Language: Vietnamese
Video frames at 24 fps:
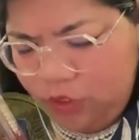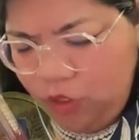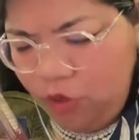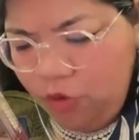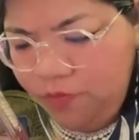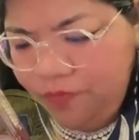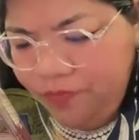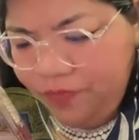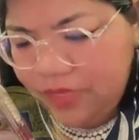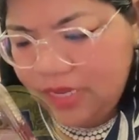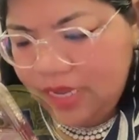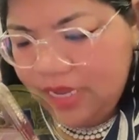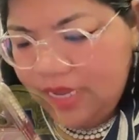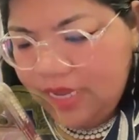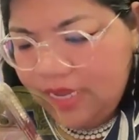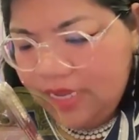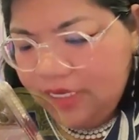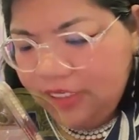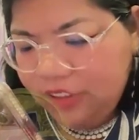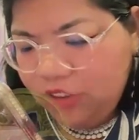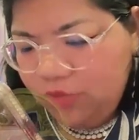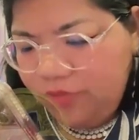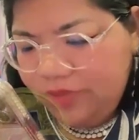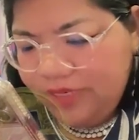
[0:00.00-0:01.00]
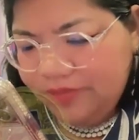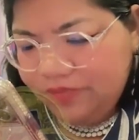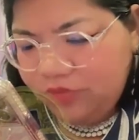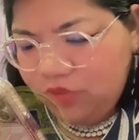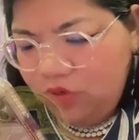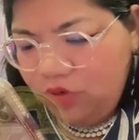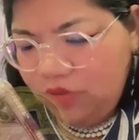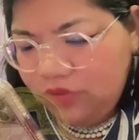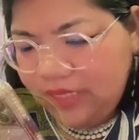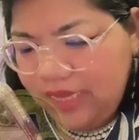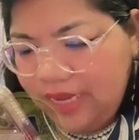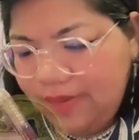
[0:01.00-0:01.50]
thùng chụp điệp
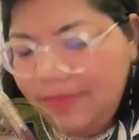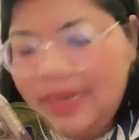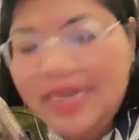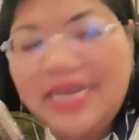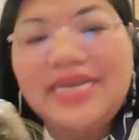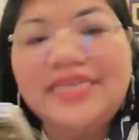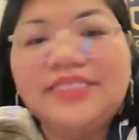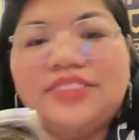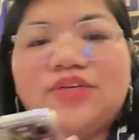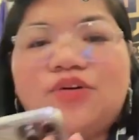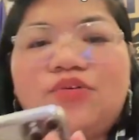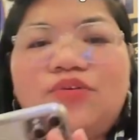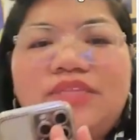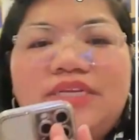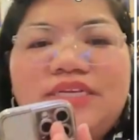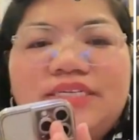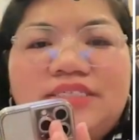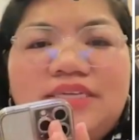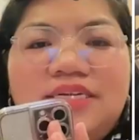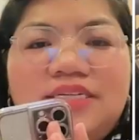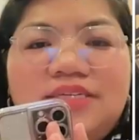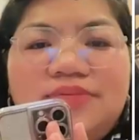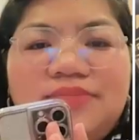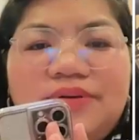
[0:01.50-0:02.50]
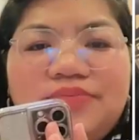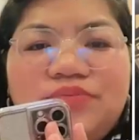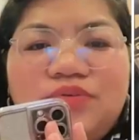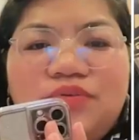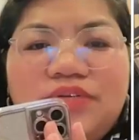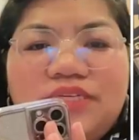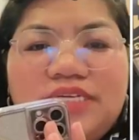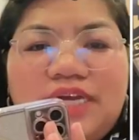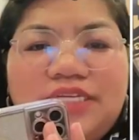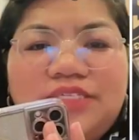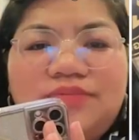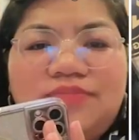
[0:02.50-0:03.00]
số lột ta ba con thiên sắt chụp điệp
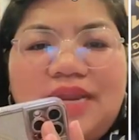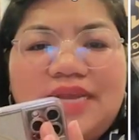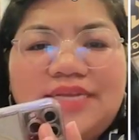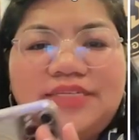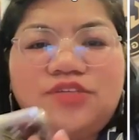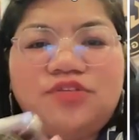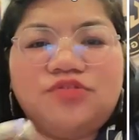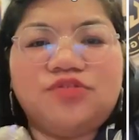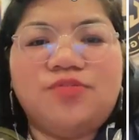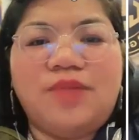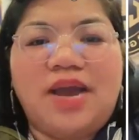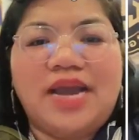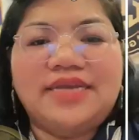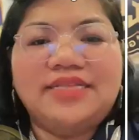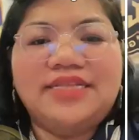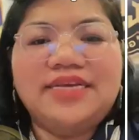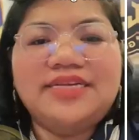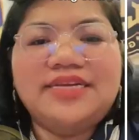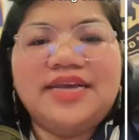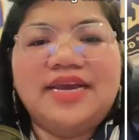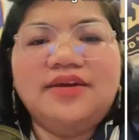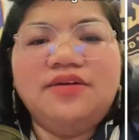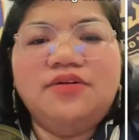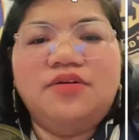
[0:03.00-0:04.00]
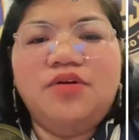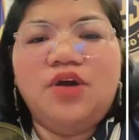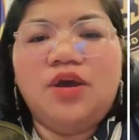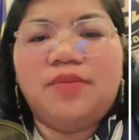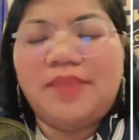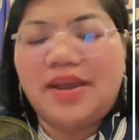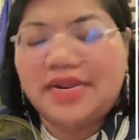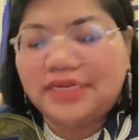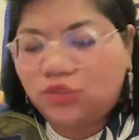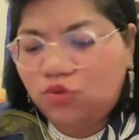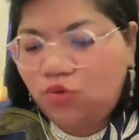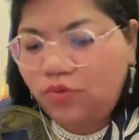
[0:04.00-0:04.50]
số trai sầm lạnh sầm máy thế trai rồi
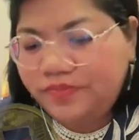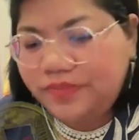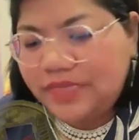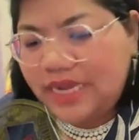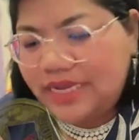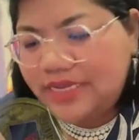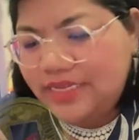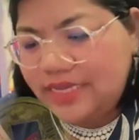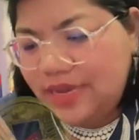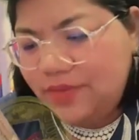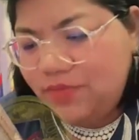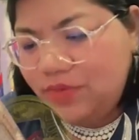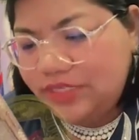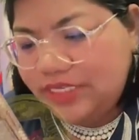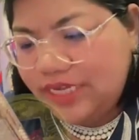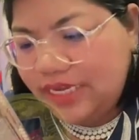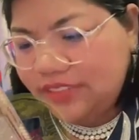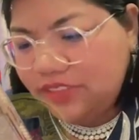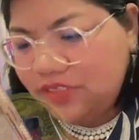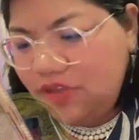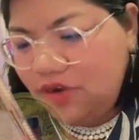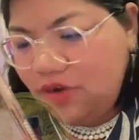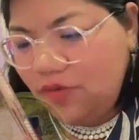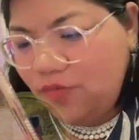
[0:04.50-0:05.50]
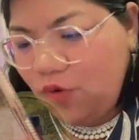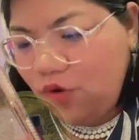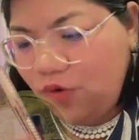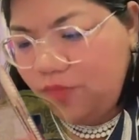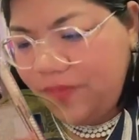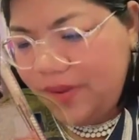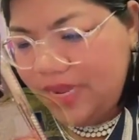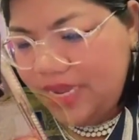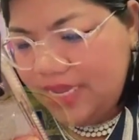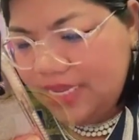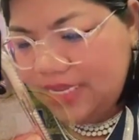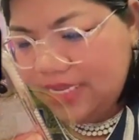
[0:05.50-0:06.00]
bạn chụp trai vậy mới trai so là
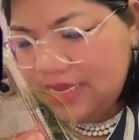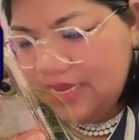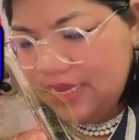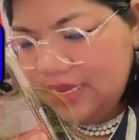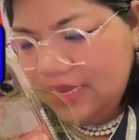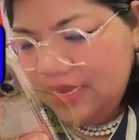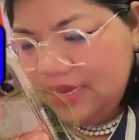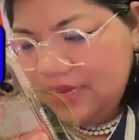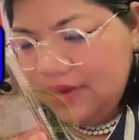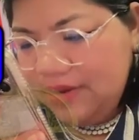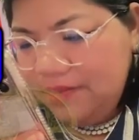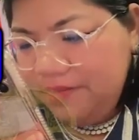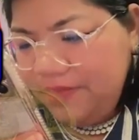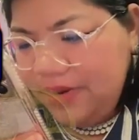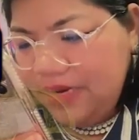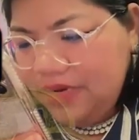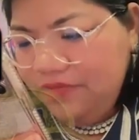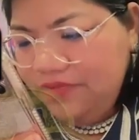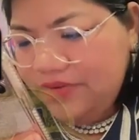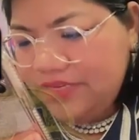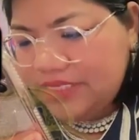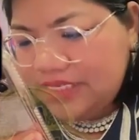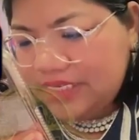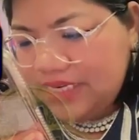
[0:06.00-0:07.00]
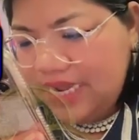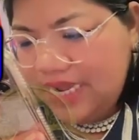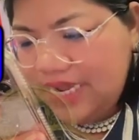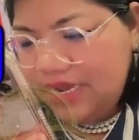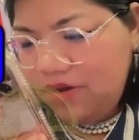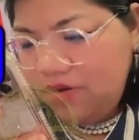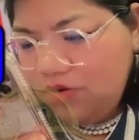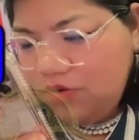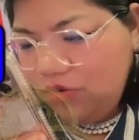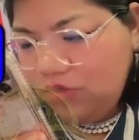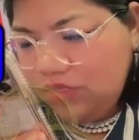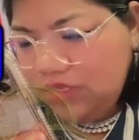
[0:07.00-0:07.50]
bốn p pơ vì snare
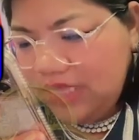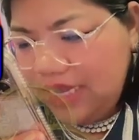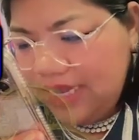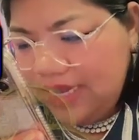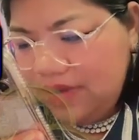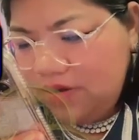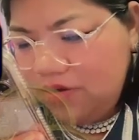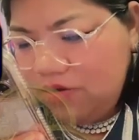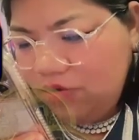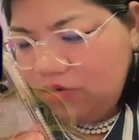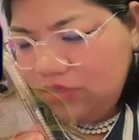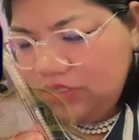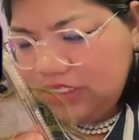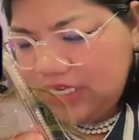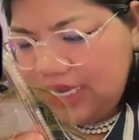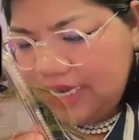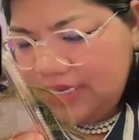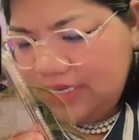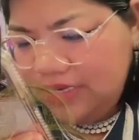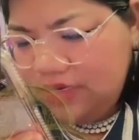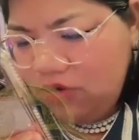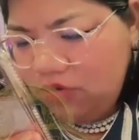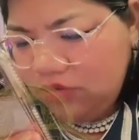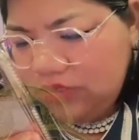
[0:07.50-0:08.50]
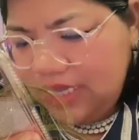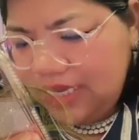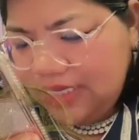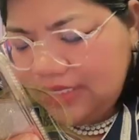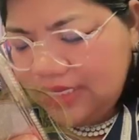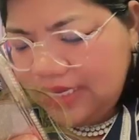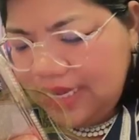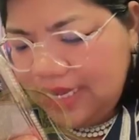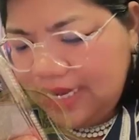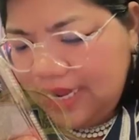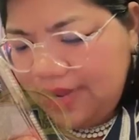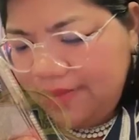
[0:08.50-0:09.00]
ở con ta ở con trai lột ta
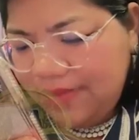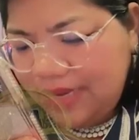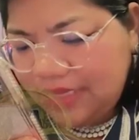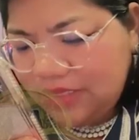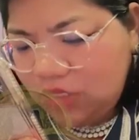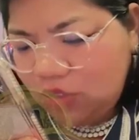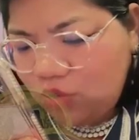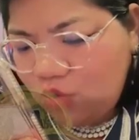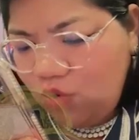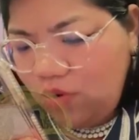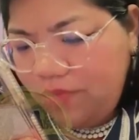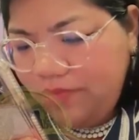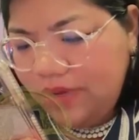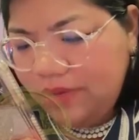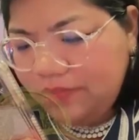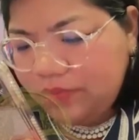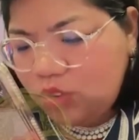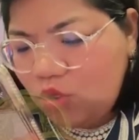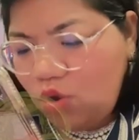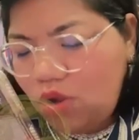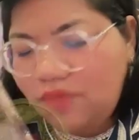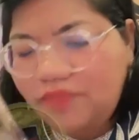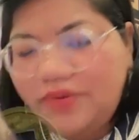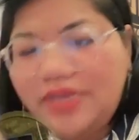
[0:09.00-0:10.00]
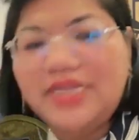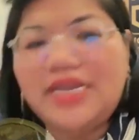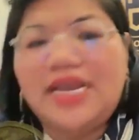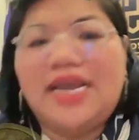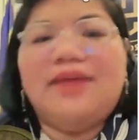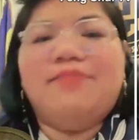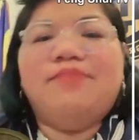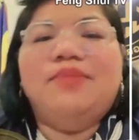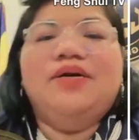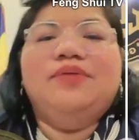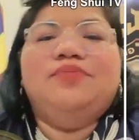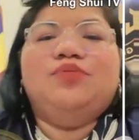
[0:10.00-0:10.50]
thế này bạn từ tua mưa to bên
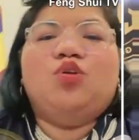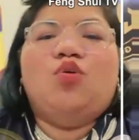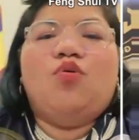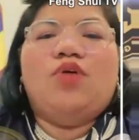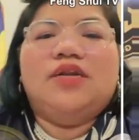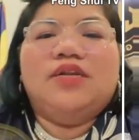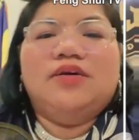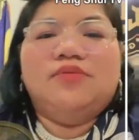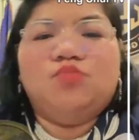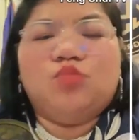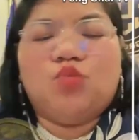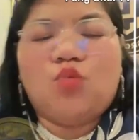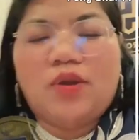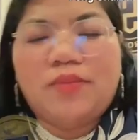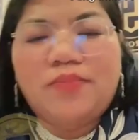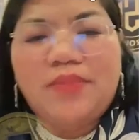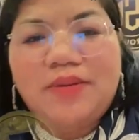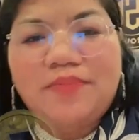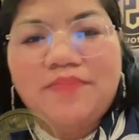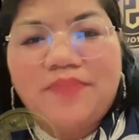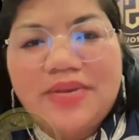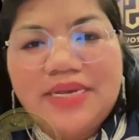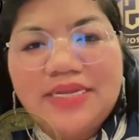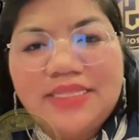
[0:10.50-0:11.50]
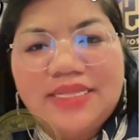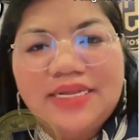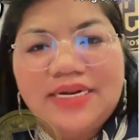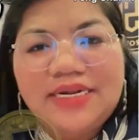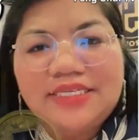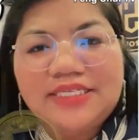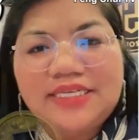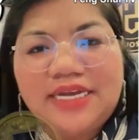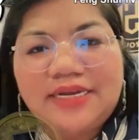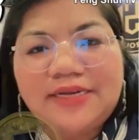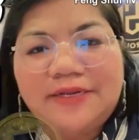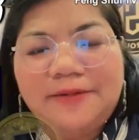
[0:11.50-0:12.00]
à mưa to nó toàn miền p thế
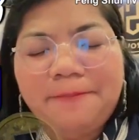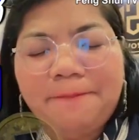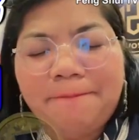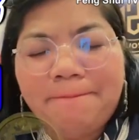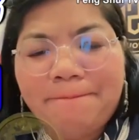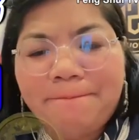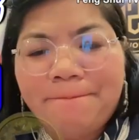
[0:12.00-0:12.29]
này trai